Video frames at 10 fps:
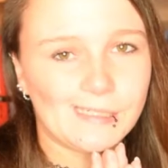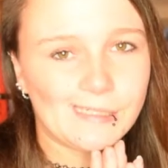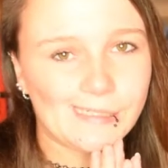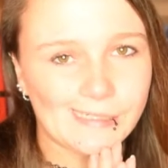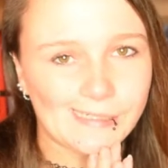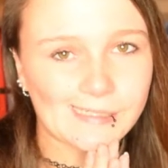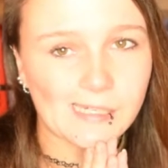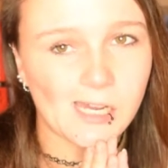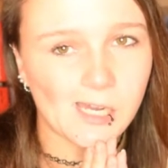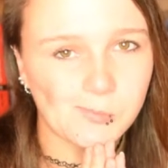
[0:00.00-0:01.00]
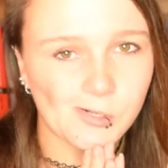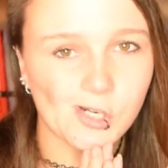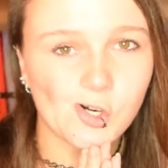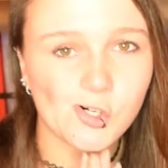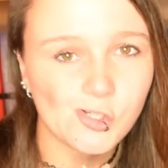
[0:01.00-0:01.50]
Ich
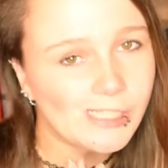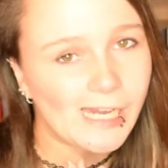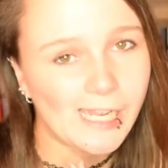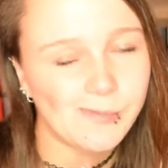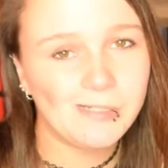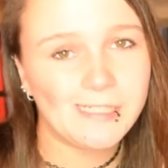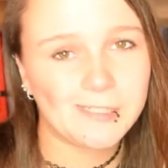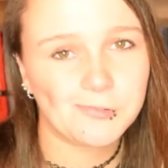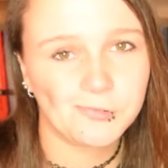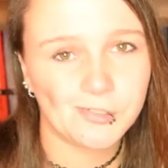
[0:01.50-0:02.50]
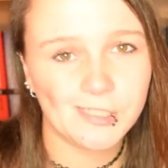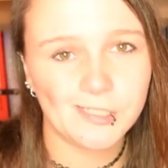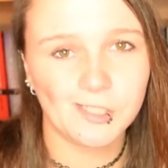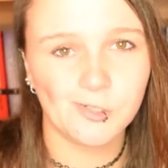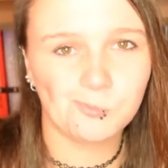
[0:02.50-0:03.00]
habe unheimlich
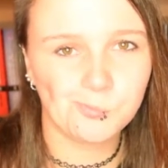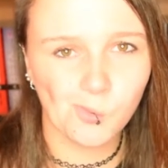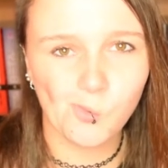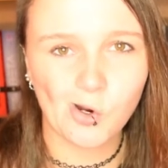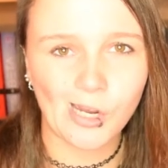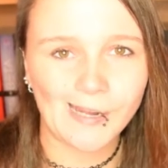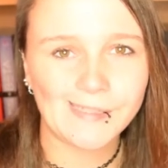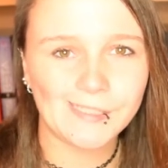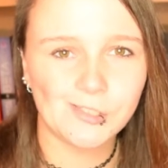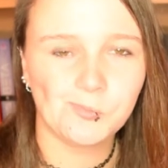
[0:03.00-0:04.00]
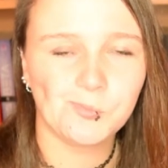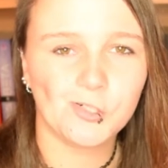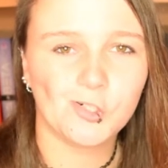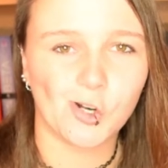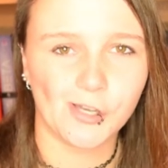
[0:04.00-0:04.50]
viele Buchreihen
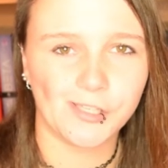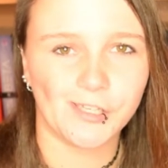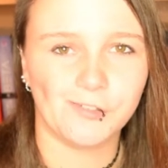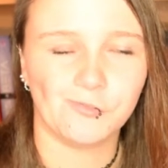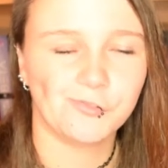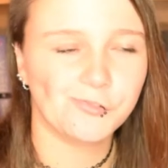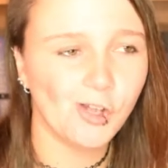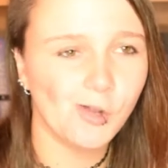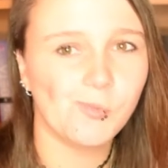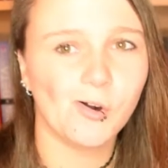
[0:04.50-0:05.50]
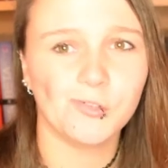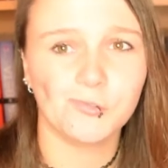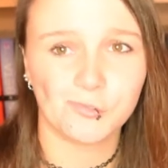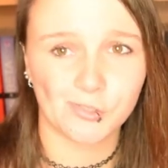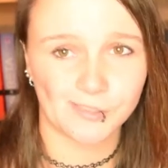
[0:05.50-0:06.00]
begonnen.
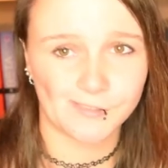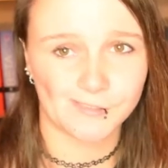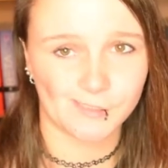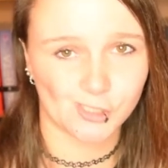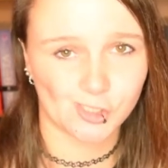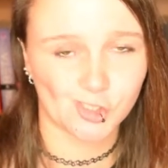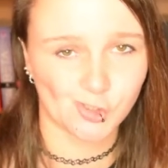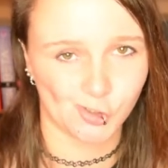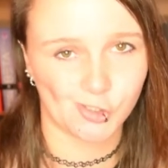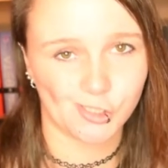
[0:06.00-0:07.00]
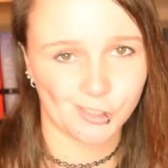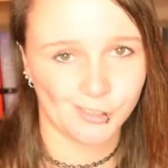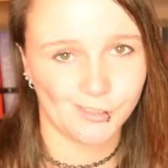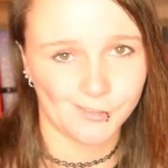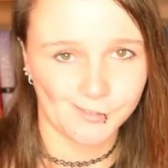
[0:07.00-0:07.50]
45 Stück
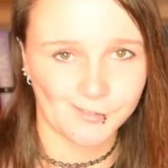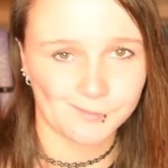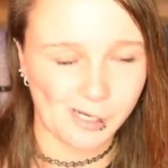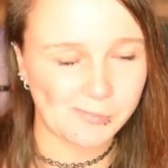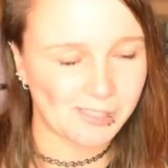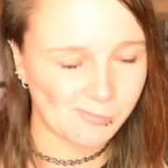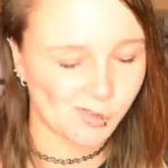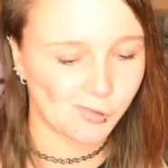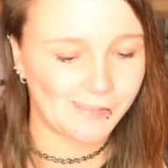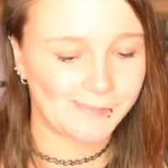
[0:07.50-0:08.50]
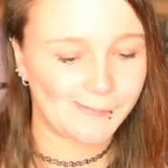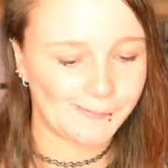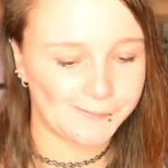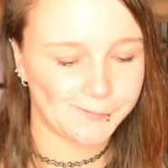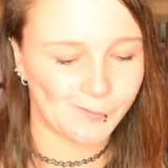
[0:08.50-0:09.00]
habe ich eben schon
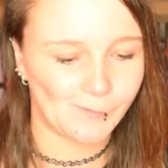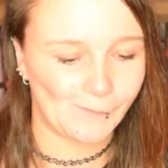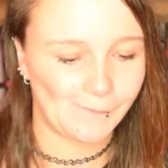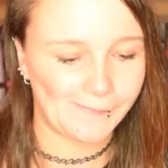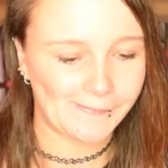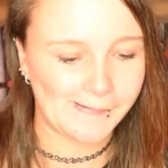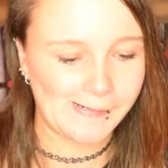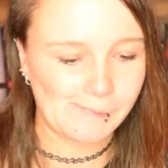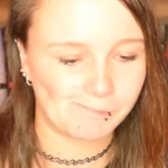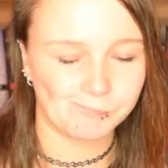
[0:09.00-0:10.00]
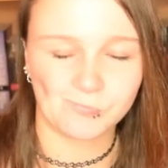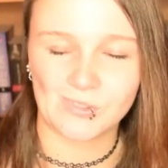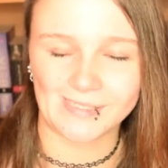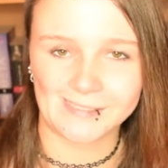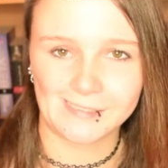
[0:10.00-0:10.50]
erzählt und ähm,
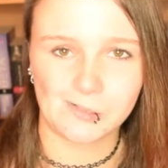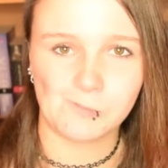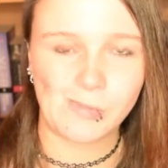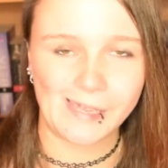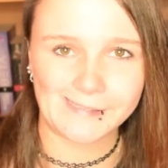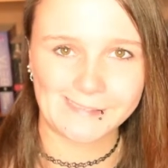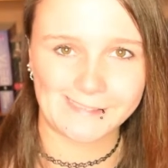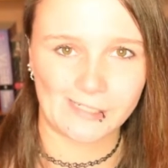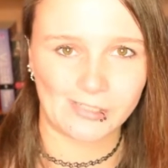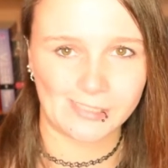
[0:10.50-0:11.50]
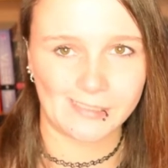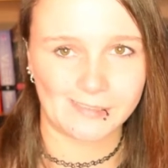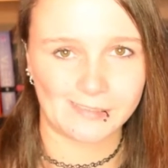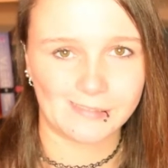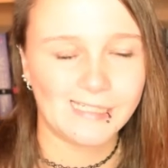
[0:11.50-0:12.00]
das sind mehr als ich erwartet
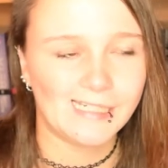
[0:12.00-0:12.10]
hatte.